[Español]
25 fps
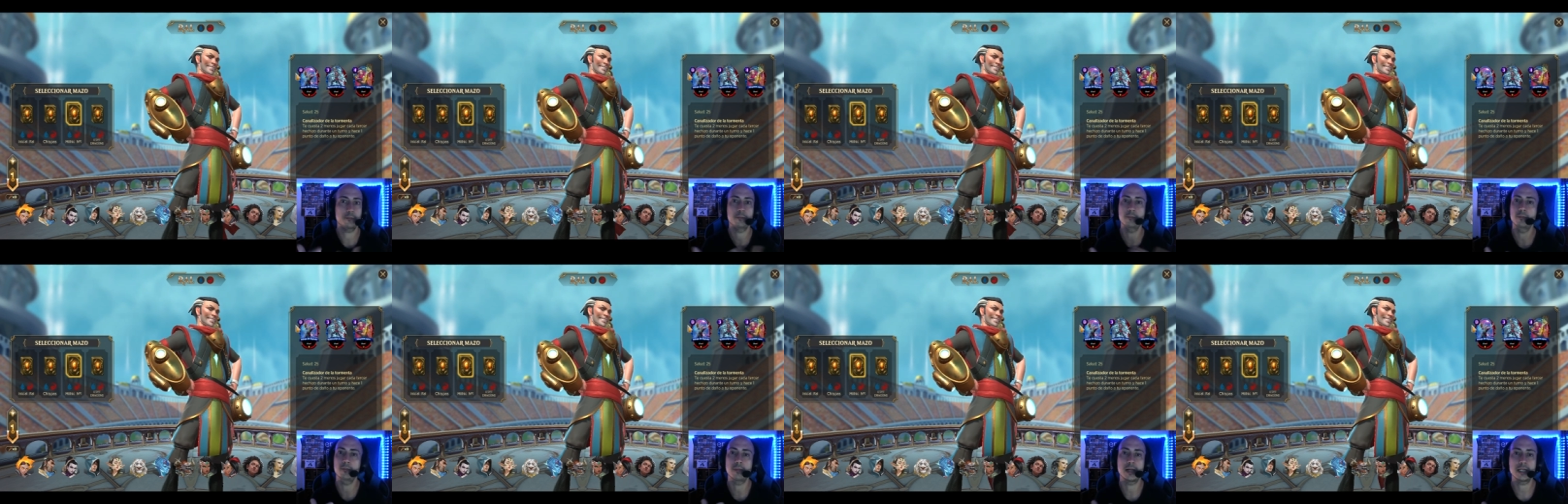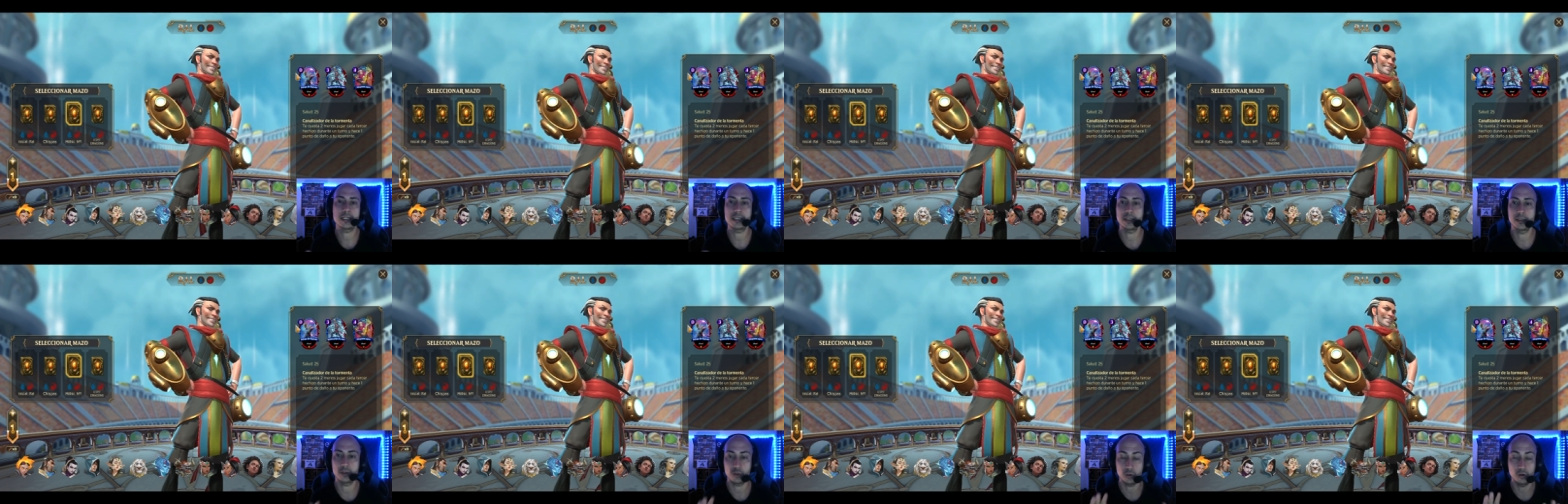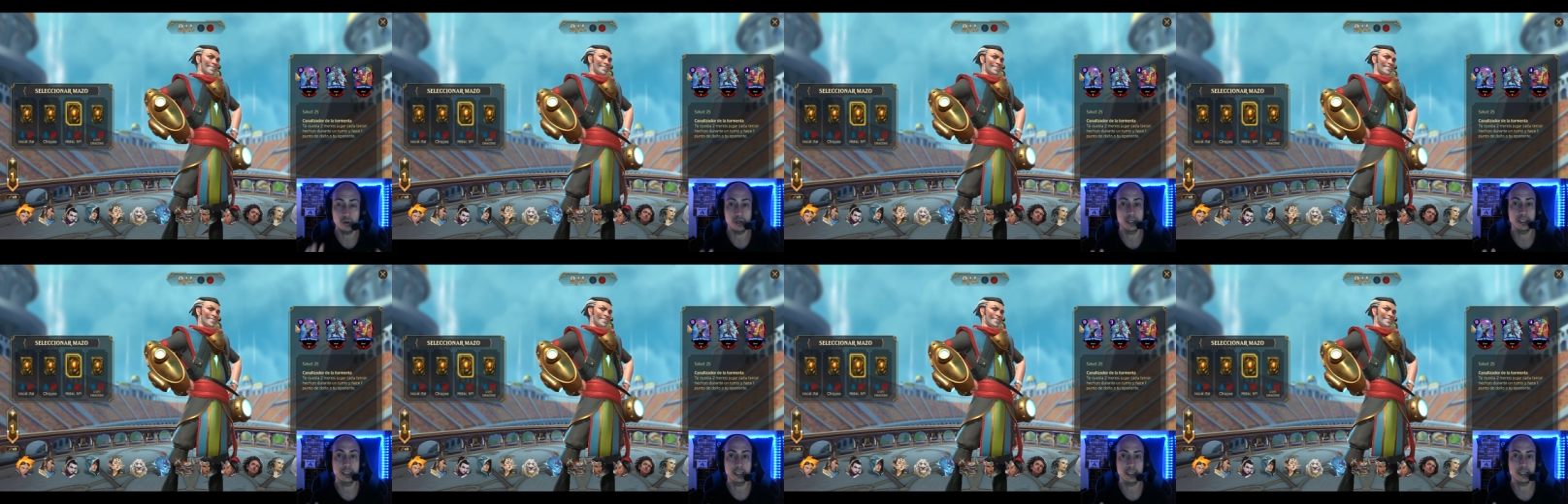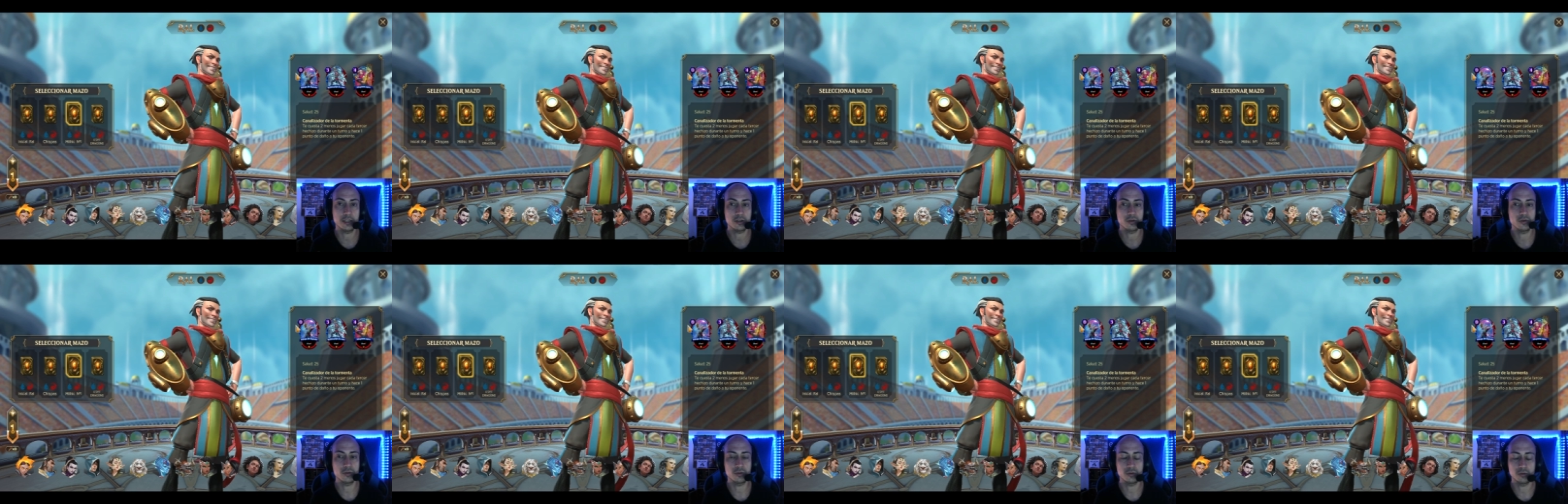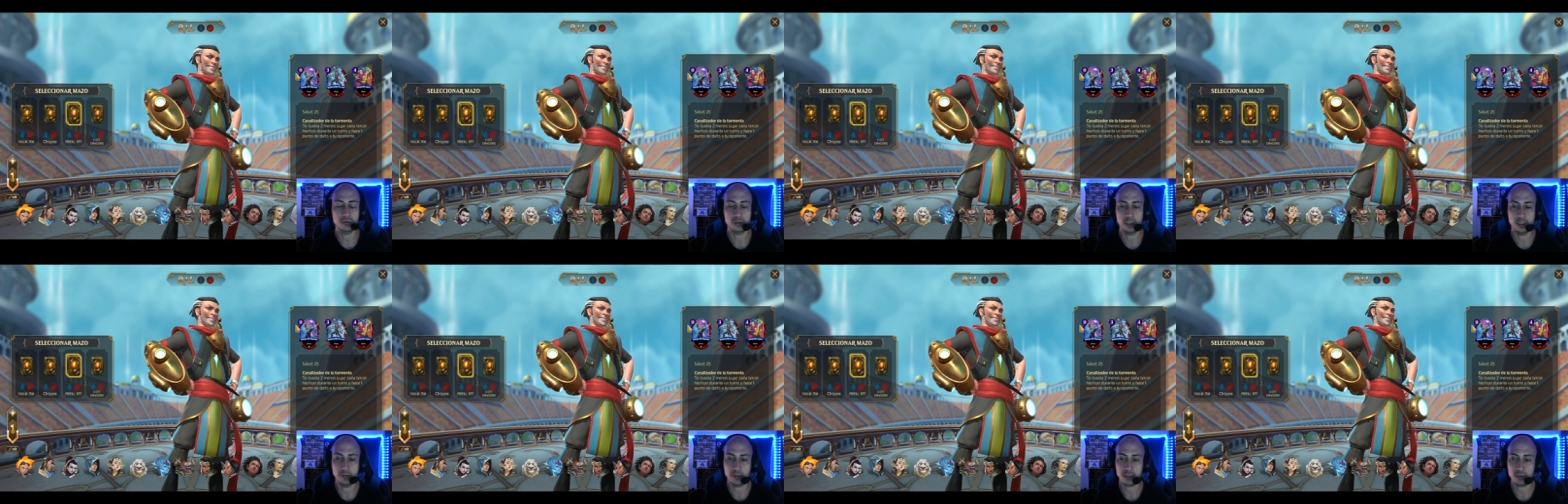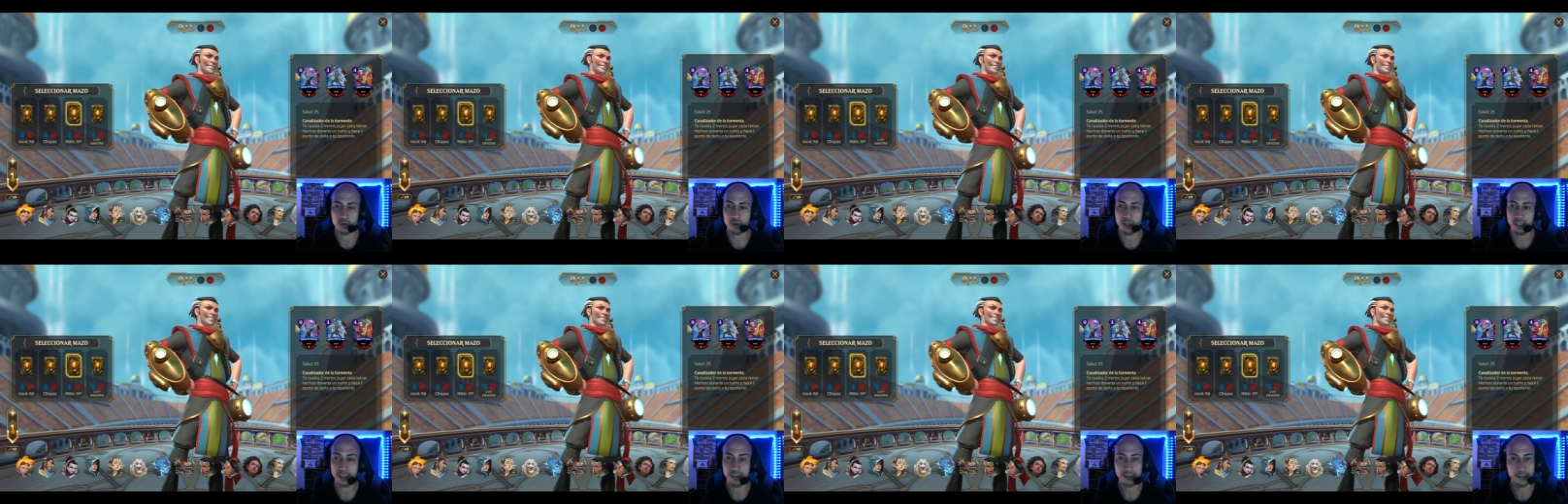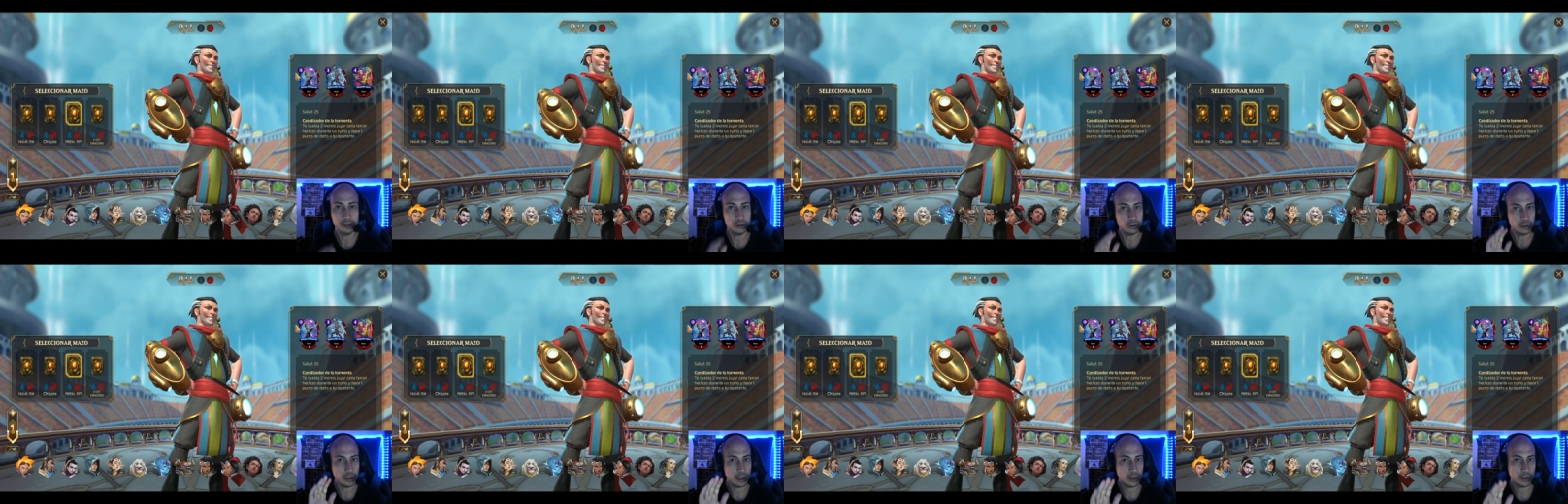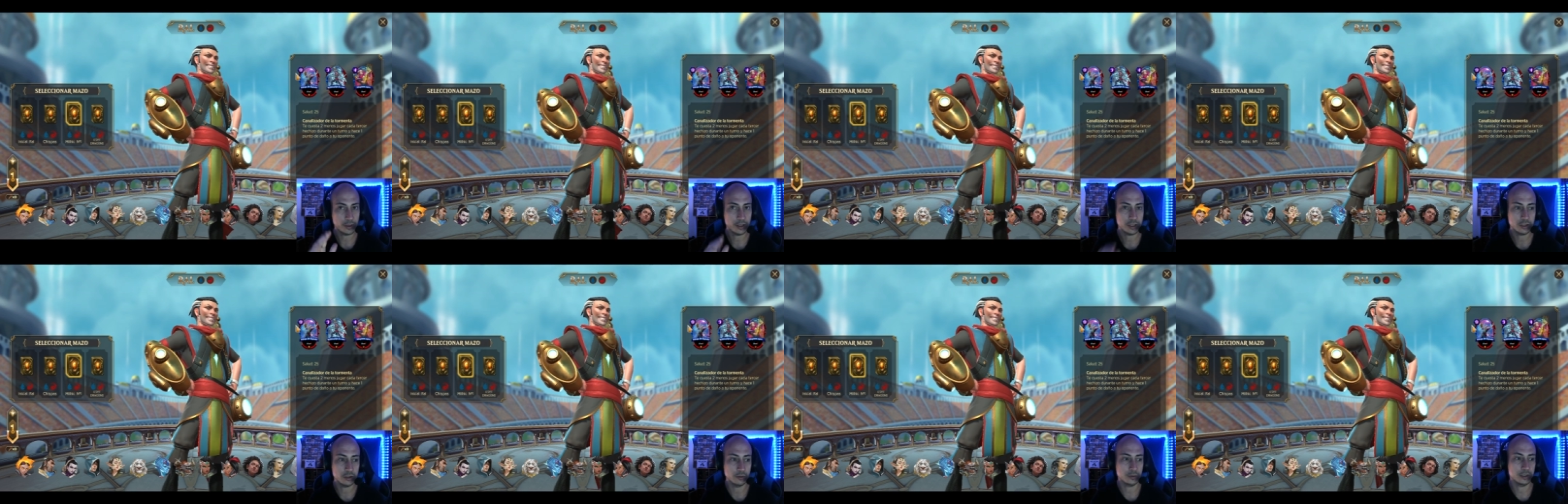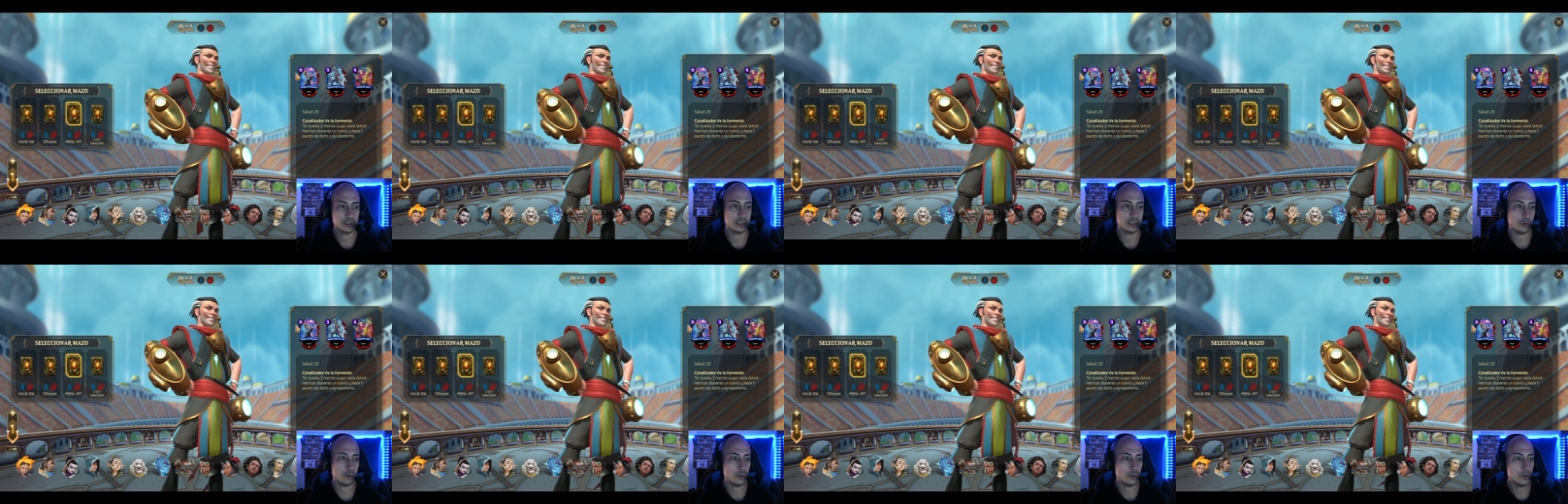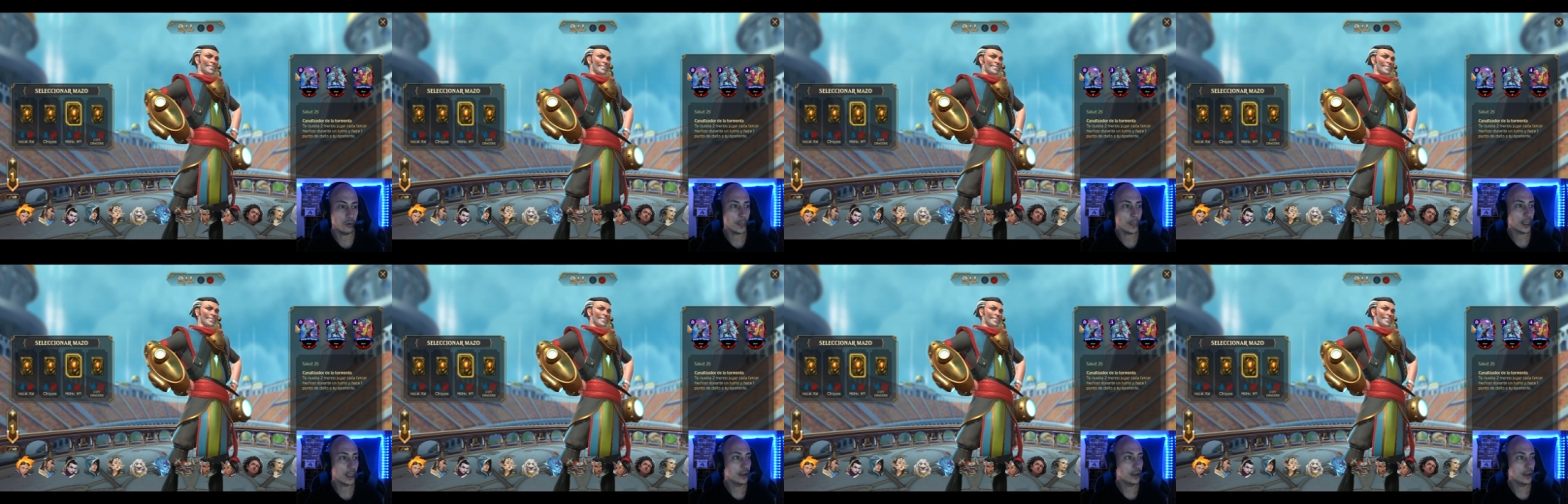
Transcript: más son críticas constructivas lo que intento lanzar sobre este juego,